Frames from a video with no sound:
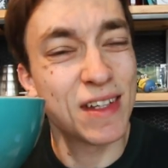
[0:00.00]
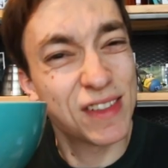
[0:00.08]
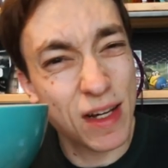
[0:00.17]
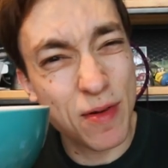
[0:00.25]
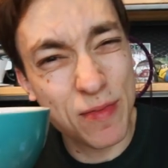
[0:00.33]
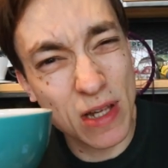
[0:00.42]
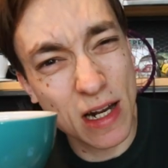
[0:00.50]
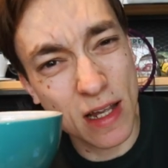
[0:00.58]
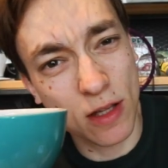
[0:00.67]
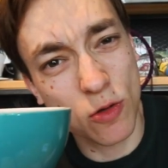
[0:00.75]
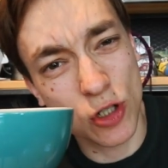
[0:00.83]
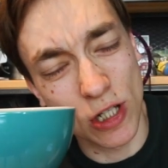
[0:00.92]
На самом деле
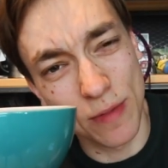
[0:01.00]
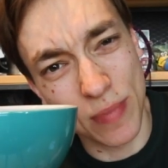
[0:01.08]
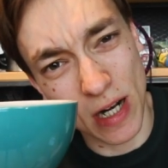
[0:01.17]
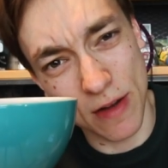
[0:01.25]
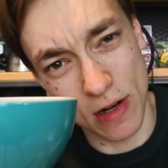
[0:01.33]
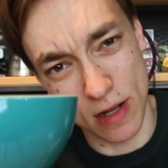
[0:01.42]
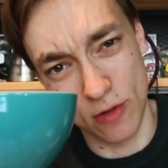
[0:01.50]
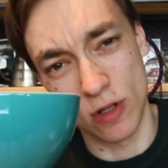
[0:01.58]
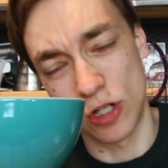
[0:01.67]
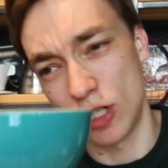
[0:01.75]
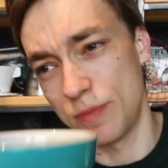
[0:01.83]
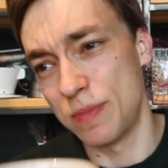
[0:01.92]
я тоже неправильно его начал